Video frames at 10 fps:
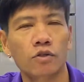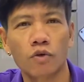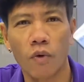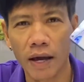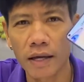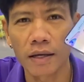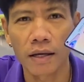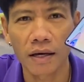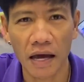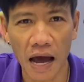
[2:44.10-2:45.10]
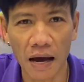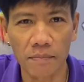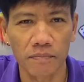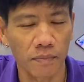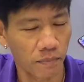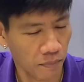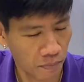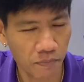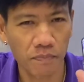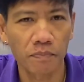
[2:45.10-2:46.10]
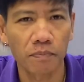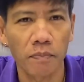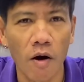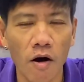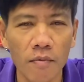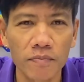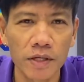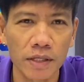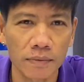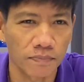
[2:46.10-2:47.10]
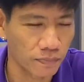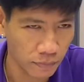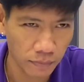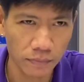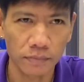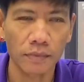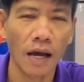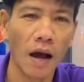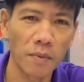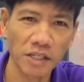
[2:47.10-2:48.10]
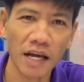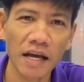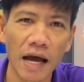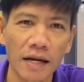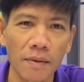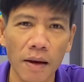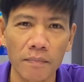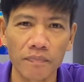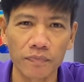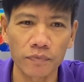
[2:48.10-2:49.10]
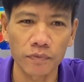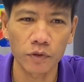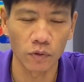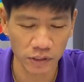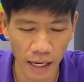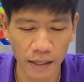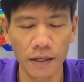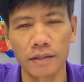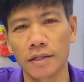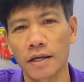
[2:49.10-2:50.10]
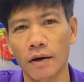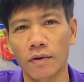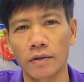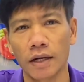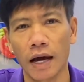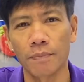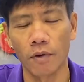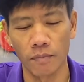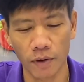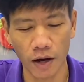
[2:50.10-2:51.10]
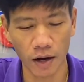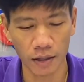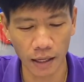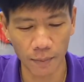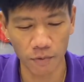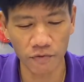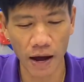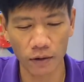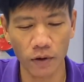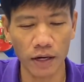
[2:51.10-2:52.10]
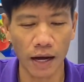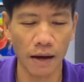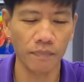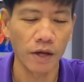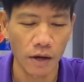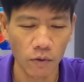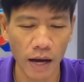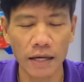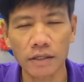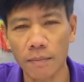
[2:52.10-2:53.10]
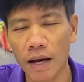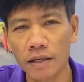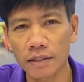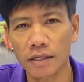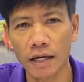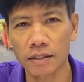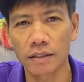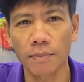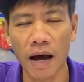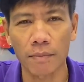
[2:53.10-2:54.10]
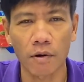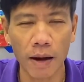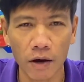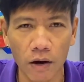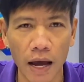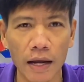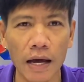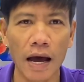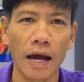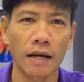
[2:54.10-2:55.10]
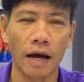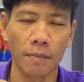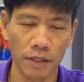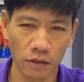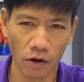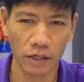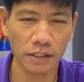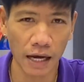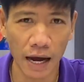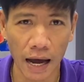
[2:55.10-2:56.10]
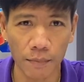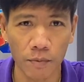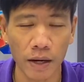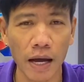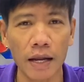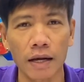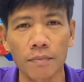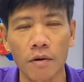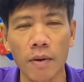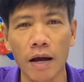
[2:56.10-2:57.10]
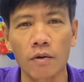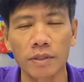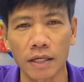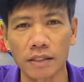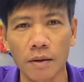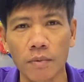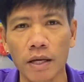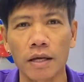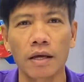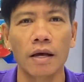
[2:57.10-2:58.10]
สวยงาม พร้อมที่จะเอาไปใช้งานได้แบบจุใจกันเลยทีเดียวนะครับผมก็ยังไงผมฝากด้วยนะครับ ลูกค้าสามารถที่จะสั่งซื้อผ่านทวายออนไลน์ได้นะครับมาติดต่อที่สาขาผมก็ได้นะครับทวายโรบินสันสระบุรี